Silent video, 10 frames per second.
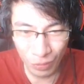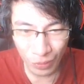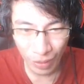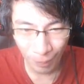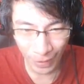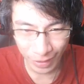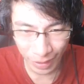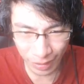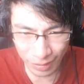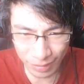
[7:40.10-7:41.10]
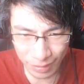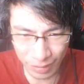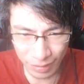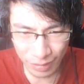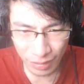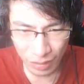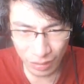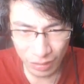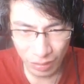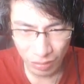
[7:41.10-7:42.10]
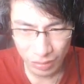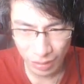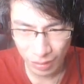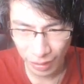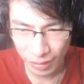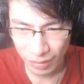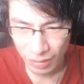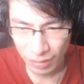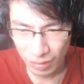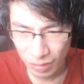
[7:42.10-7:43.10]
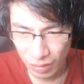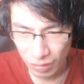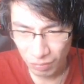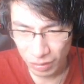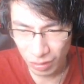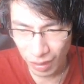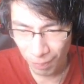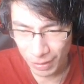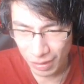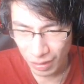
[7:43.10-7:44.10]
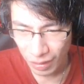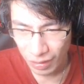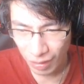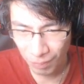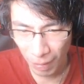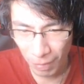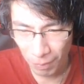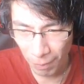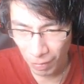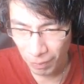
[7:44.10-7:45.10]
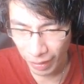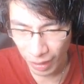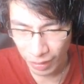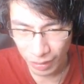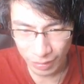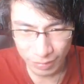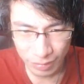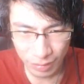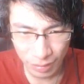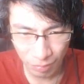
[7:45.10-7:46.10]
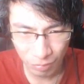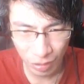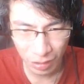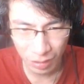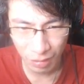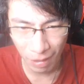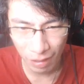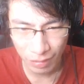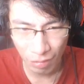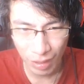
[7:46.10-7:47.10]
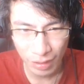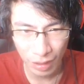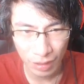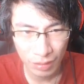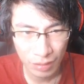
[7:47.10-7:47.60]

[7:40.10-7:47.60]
Wuh, apa ini? Concentrate? Maksudnya apa sih ini? Yang bubble-bubble merah ini? Ta mungkin kita bakal tahu nanti.